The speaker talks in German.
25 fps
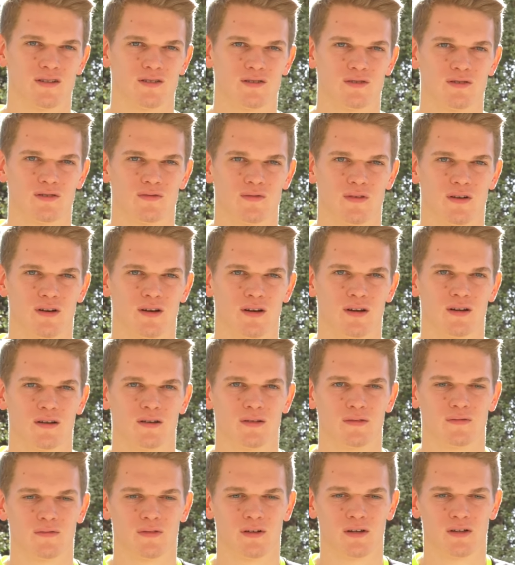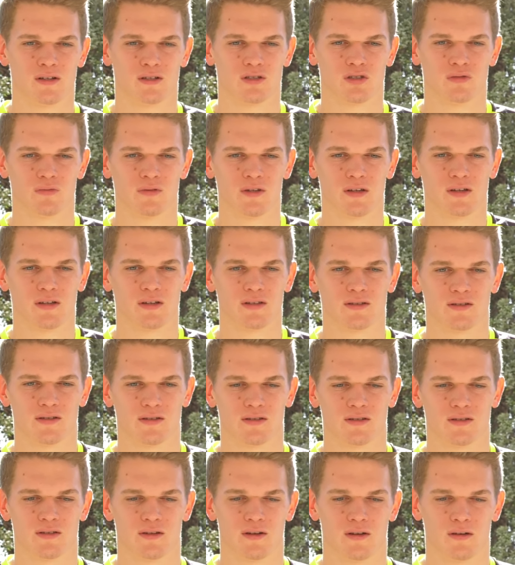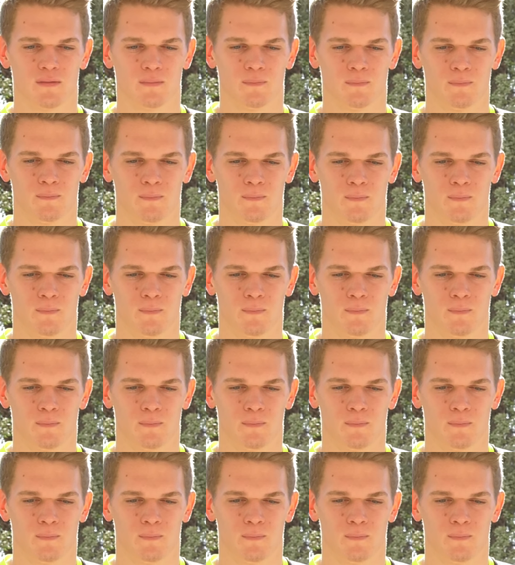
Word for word: Also es war, war schwierig, sich da,